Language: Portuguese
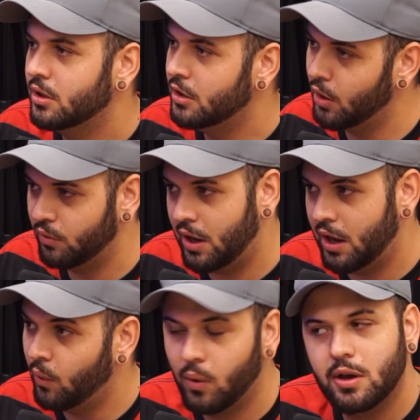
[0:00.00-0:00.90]
Não,
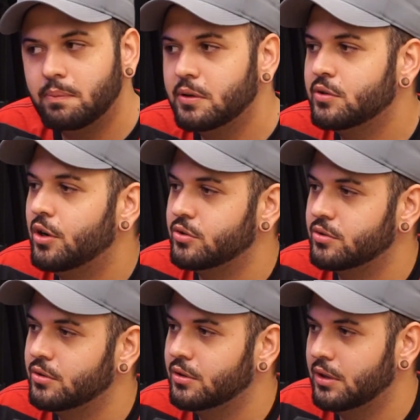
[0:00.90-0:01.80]
é o
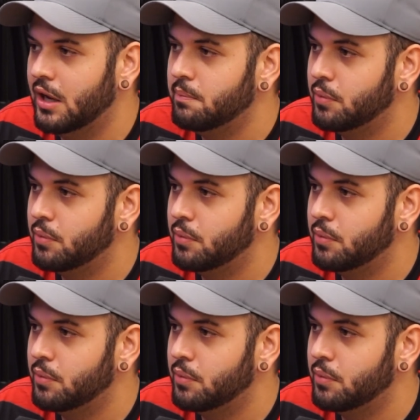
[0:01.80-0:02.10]
episódio, né?